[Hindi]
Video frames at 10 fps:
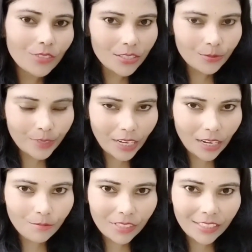
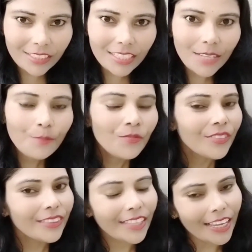सब्सक्राइब कीजिए
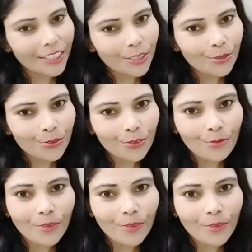थैंक यू सो